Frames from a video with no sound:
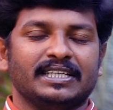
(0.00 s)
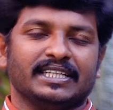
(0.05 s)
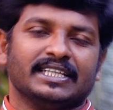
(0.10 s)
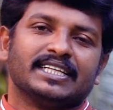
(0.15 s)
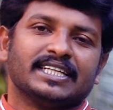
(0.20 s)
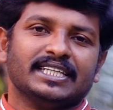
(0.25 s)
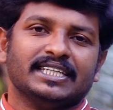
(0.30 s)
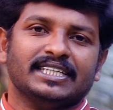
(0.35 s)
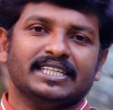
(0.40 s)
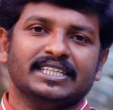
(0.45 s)

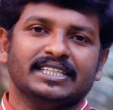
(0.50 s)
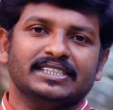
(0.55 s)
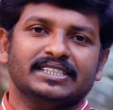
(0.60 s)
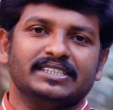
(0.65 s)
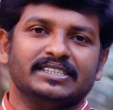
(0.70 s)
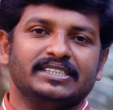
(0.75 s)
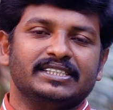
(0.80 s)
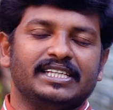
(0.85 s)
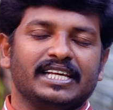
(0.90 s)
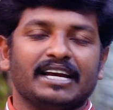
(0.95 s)
ఇంతకీ
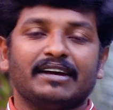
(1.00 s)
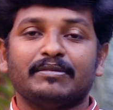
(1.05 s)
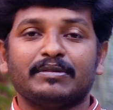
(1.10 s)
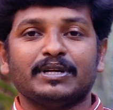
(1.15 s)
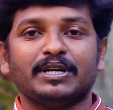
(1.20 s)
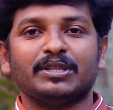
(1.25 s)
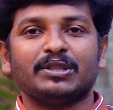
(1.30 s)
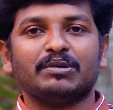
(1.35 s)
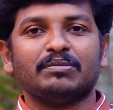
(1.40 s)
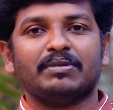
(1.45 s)

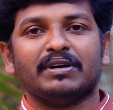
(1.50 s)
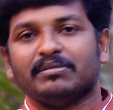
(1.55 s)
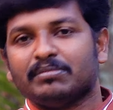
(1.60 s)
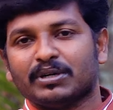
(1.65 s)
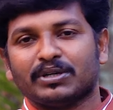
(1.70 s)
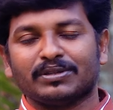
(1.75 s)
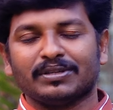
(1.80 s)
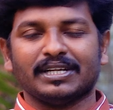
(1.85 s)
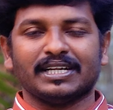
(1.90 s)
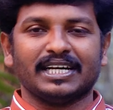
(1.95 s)
దేవుని ఎందు
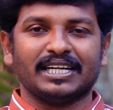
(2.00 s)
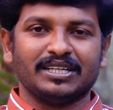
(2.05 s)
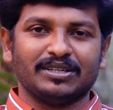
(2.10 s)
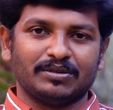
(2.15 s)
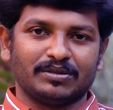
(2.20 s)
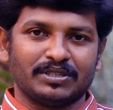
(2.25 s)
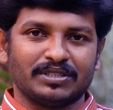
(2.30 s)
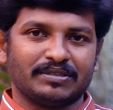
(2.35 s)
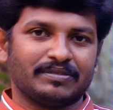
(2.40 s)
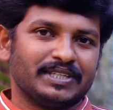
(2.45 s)
భయభక్తులు కలిగి
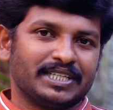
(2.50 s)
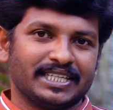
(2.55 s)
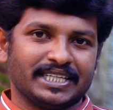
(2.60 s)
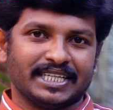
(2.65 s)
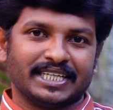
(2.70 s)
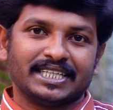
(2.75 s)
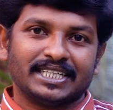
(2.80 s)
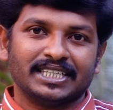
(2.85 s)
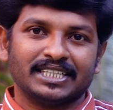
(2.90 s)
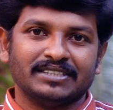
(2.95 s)
ఉన్నటువంటి
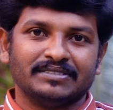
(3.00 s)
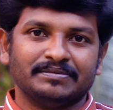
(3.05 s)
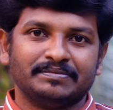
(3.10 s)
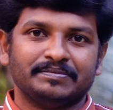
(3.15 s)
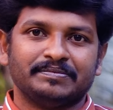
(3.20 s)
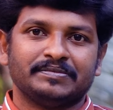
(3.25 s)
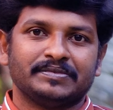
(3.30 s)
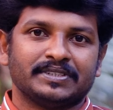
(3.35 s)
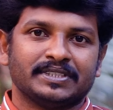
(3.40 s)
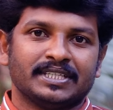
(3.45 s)
ఏంటి
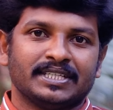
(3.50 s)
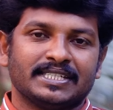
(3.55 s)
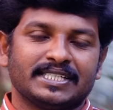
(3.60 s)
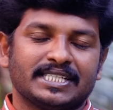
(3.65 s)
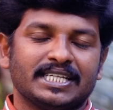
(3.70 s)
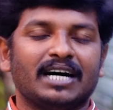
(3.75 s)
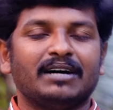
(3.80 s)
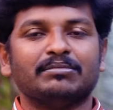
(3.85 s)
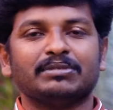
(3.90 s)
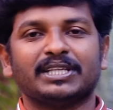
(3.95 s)

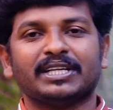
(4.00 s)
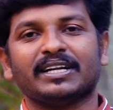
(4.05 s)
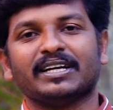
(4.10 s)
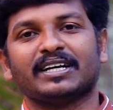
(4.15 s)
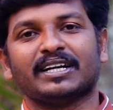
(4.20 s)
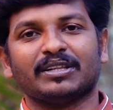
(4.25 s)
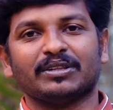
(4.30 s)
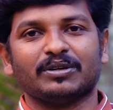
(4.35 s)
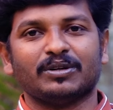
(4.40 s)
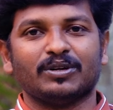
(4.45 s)
సామెతల
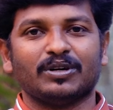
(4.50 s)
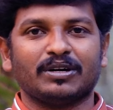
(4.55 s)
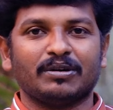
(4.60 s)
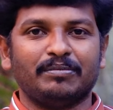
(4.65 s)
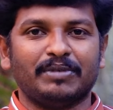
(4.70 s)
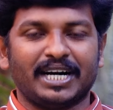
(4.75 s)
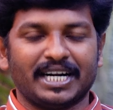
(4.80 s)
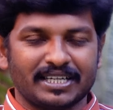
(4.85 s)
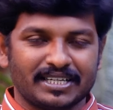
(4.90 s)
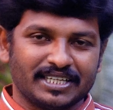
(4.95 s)
గ్రంథంలో ఒక
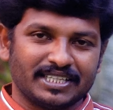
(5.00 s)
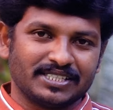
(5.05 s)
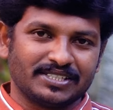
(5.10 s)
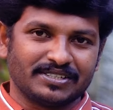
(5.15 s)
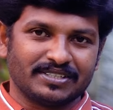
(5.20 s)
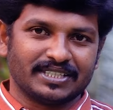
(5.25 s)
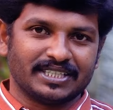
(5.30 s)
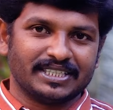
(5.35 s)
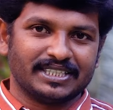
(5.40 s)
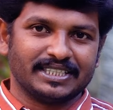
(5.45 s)
మాట రాసి
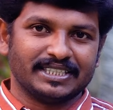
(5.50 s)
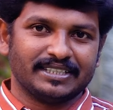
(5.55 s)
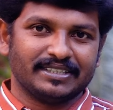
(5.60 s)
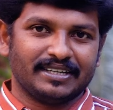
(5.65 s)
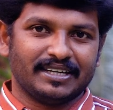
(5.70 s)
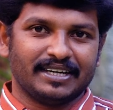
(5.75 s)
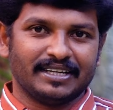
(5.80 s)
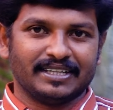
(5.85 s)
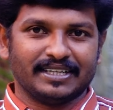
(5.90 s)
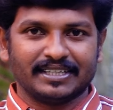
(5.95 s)
ఉందండి
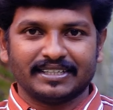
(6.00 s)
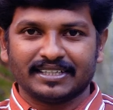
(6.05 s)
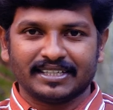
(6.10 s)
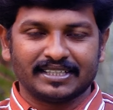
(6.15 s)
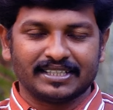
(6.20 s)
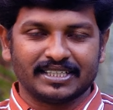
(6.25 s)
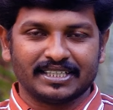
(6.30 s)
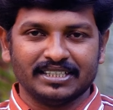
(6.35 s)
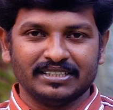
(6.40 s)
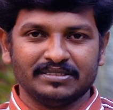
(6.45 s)

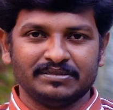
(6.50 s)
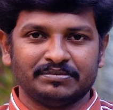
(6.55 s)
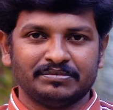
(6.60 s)
అదేంటంటే